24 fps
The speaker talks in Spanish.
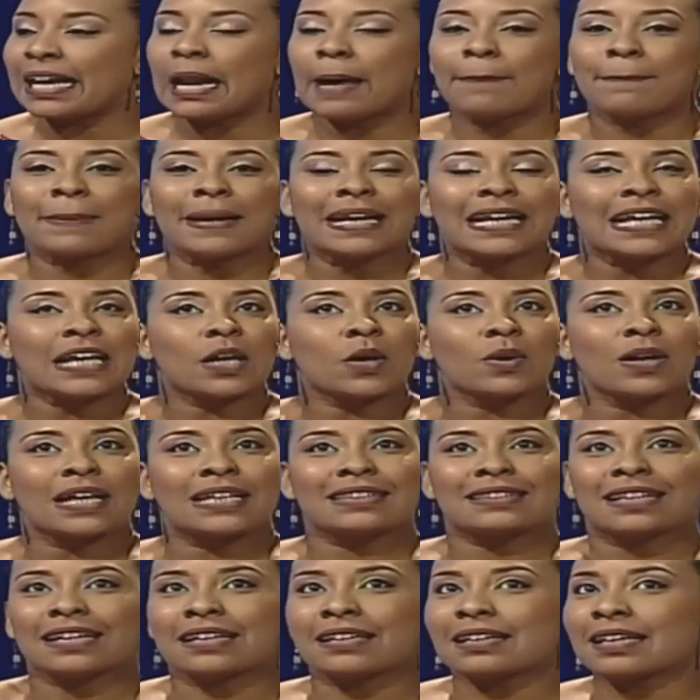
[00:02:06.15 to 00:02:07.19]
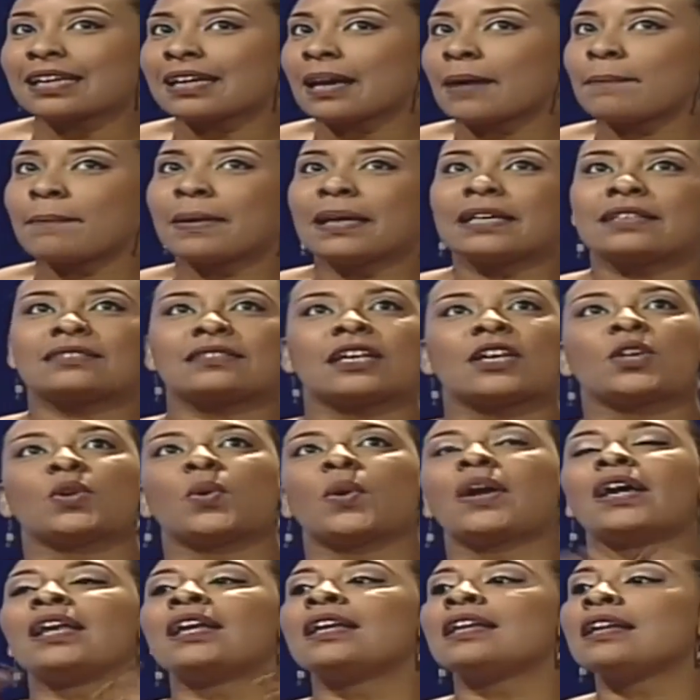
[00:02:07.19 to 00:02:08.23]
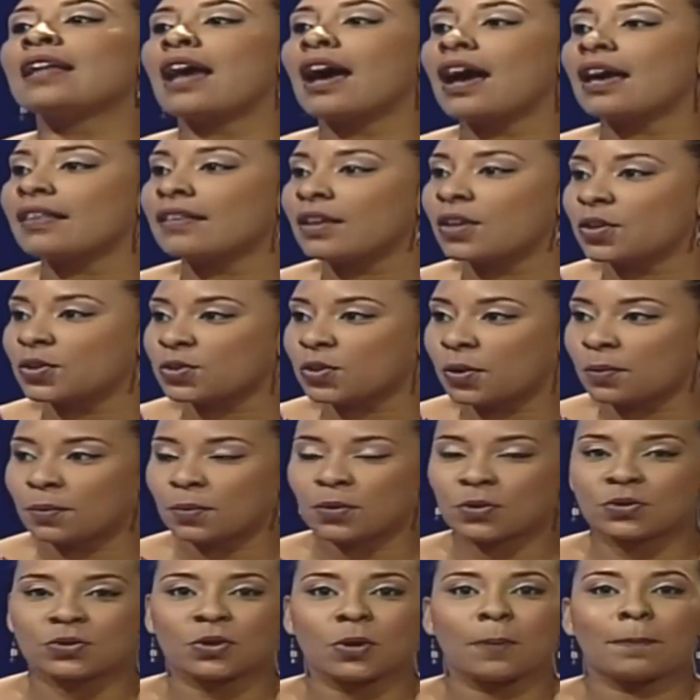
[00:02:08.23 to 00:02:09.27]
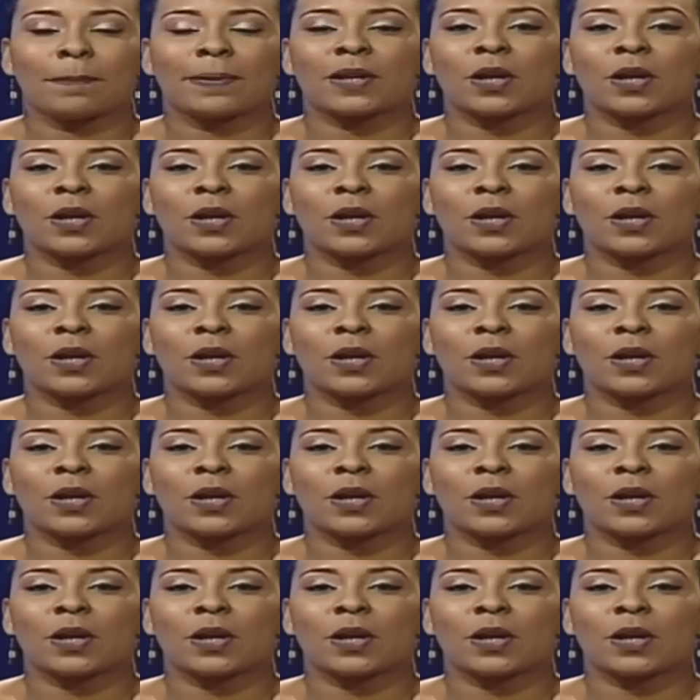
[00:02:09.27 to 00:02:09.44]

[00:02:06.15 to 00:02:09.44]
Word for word: La película técnicamente no es nada del otro mundo,